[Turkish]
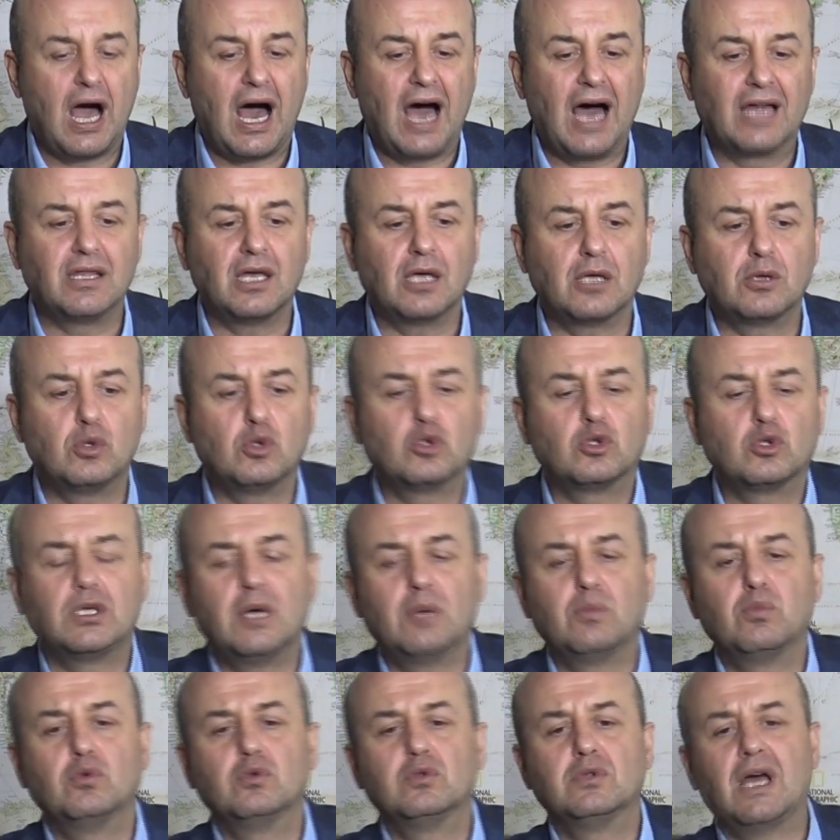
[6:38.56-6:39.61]

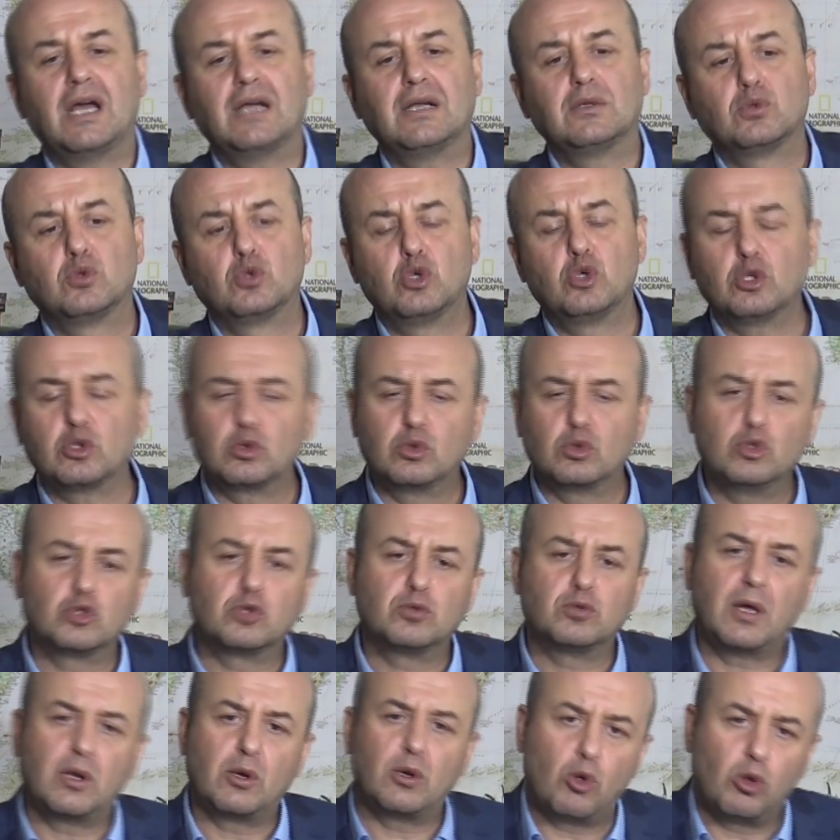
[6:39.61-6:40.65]
Atatürk'e bunlar Türk
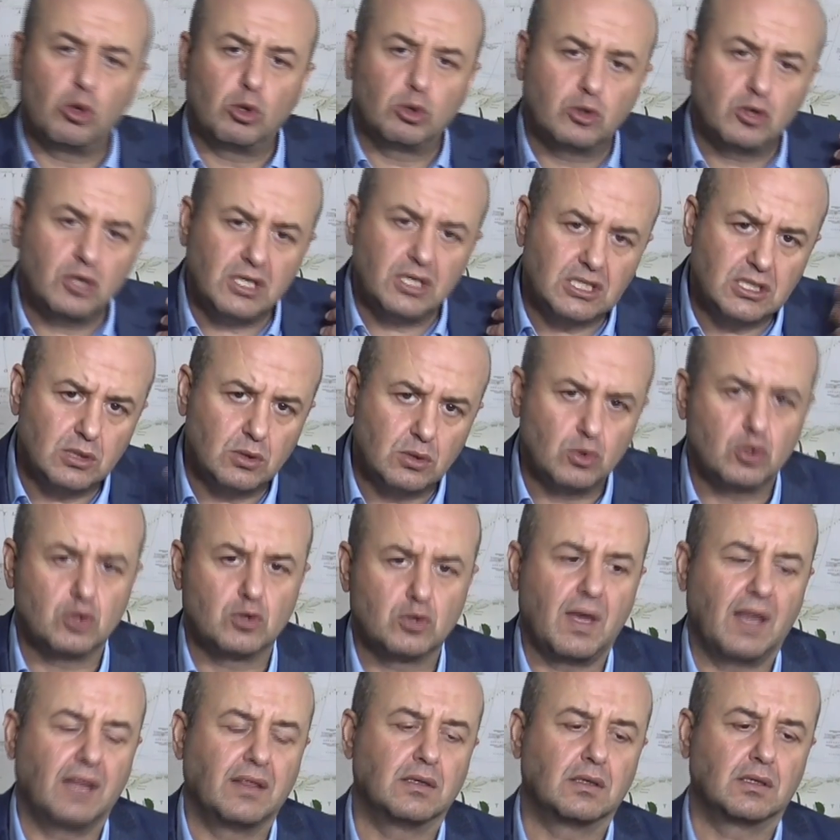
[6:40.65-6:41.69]
düşmanı olduğu için
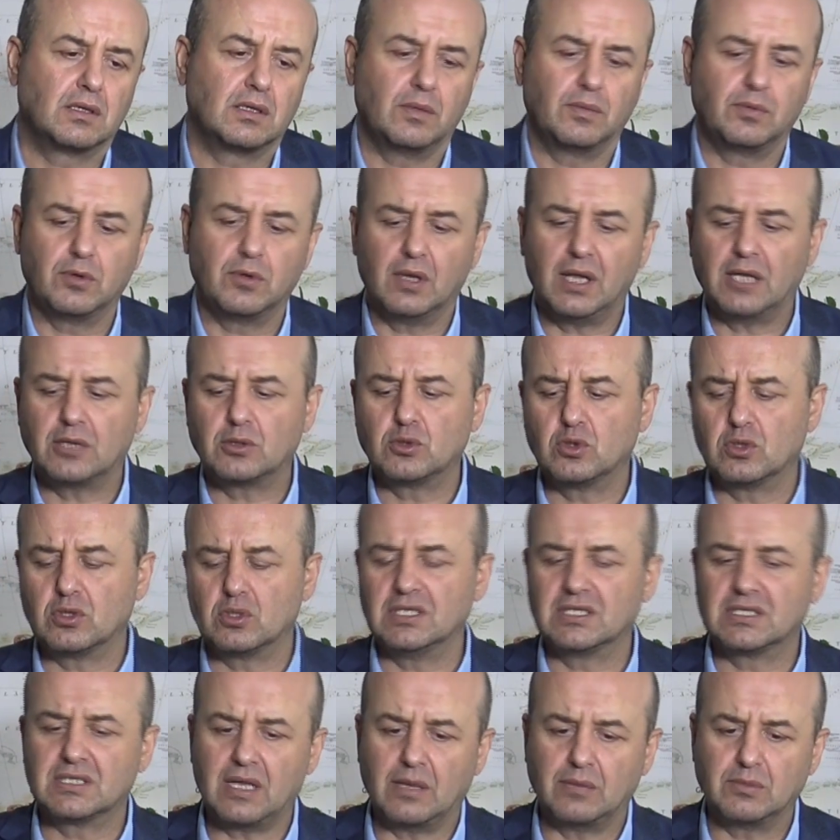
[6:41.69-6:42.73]
düşmanlık yapıyorlar. Çünkü
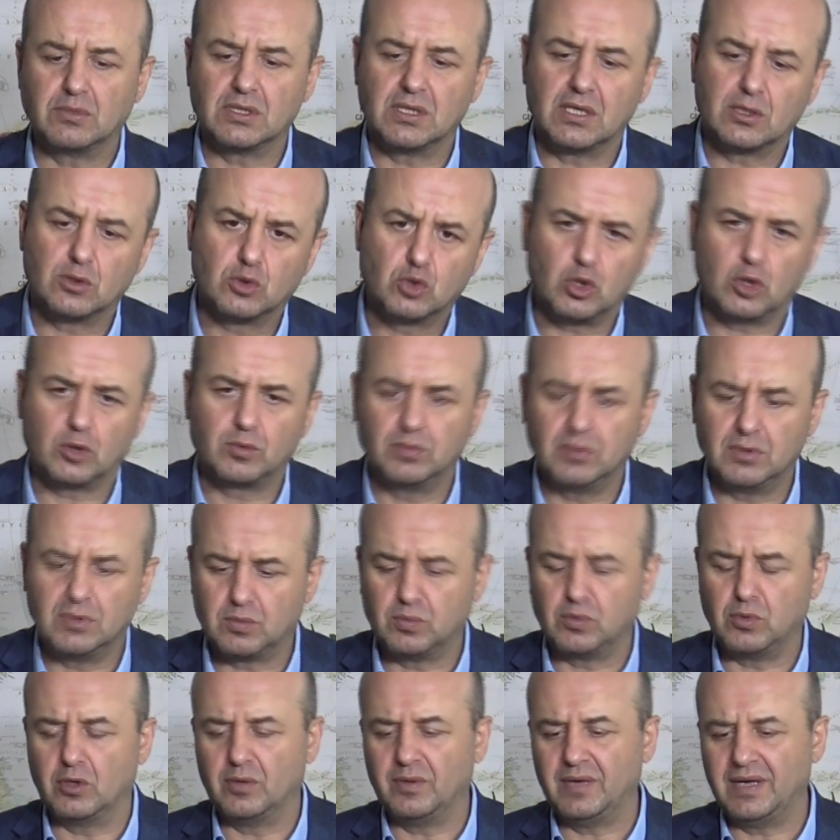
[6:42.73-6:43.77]
İslamcıların çok
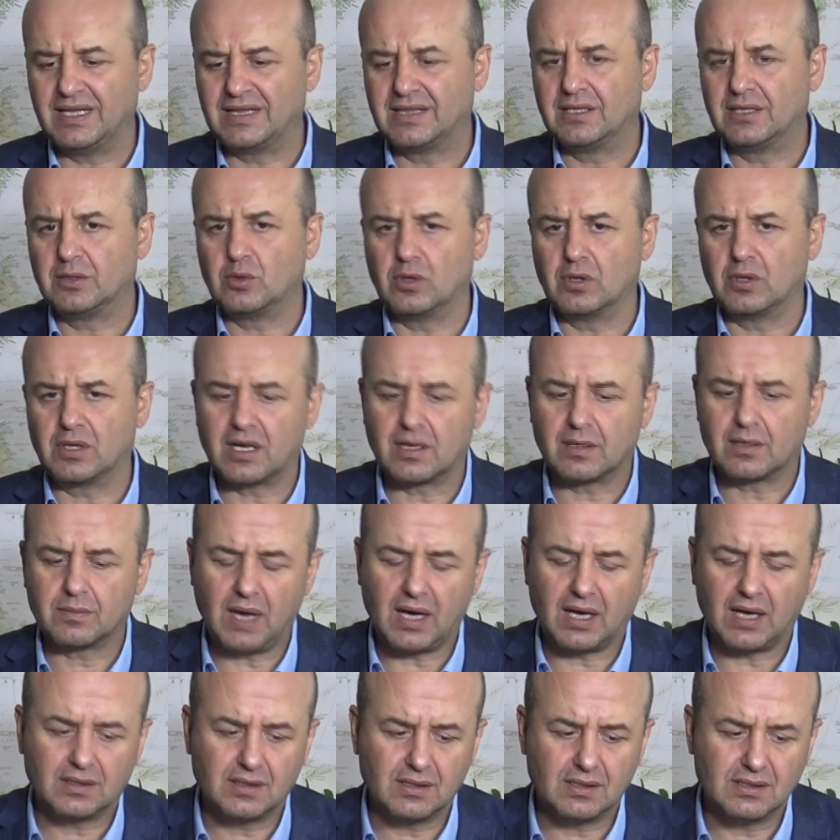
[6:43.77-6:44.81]
büyük bölümü etnik olarak
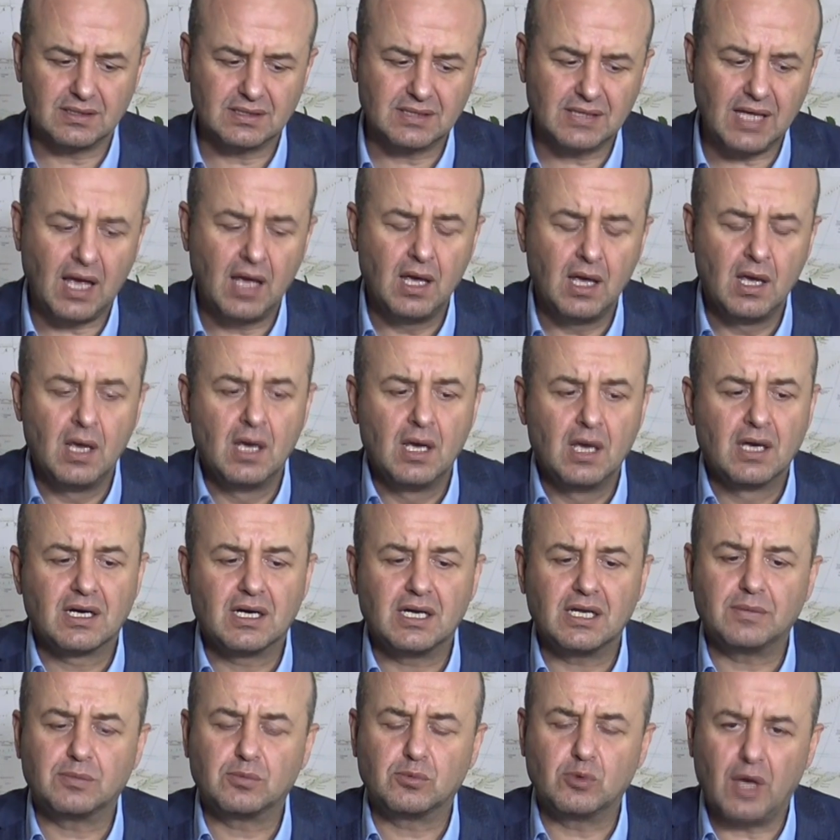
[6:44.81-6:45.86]
baktığınızda
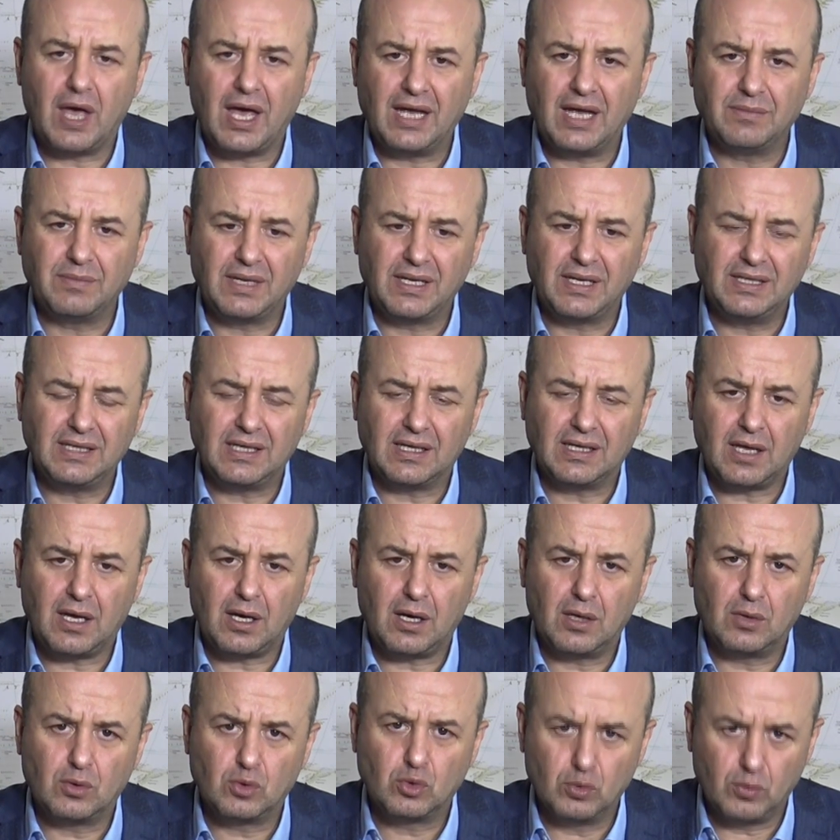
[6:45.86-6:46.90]
kripto Ermeni ya
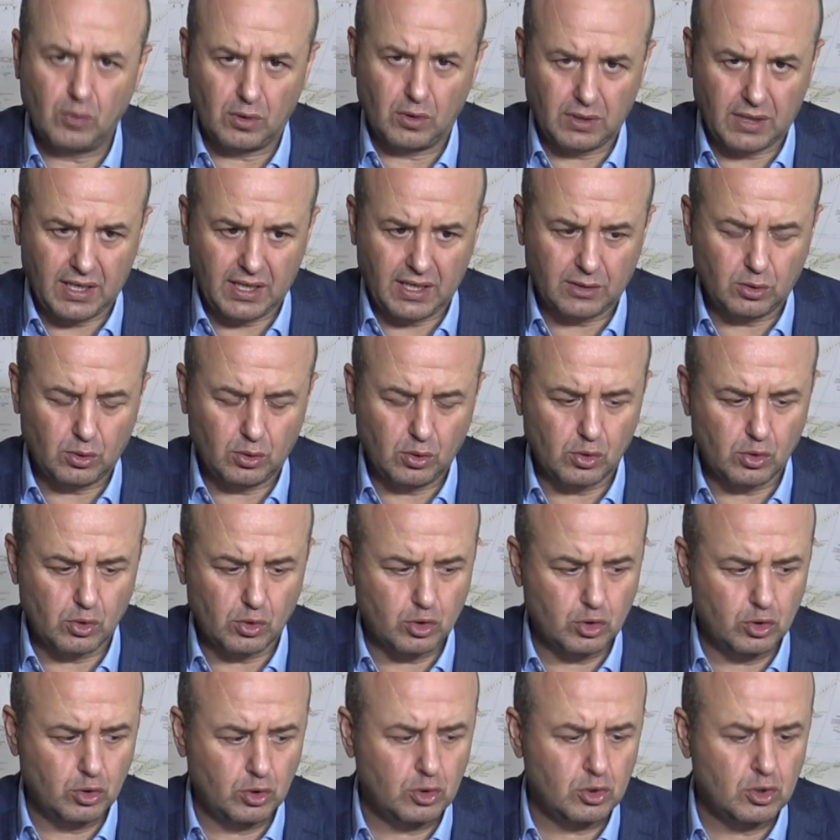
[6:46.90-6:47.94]
da Rum olarak
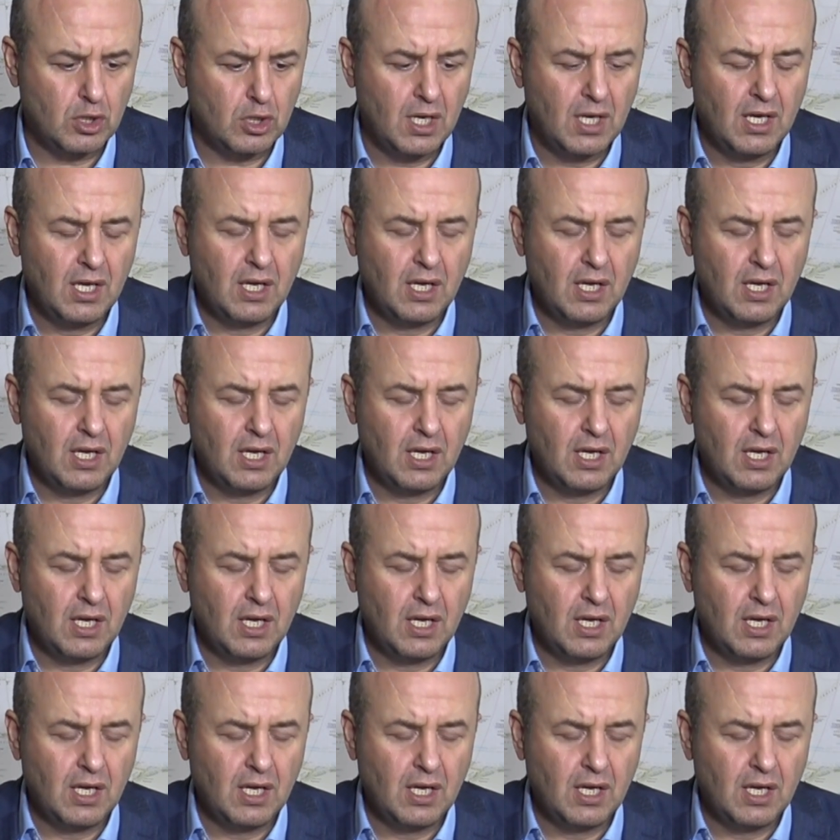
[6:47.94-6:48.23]
görürsünüz.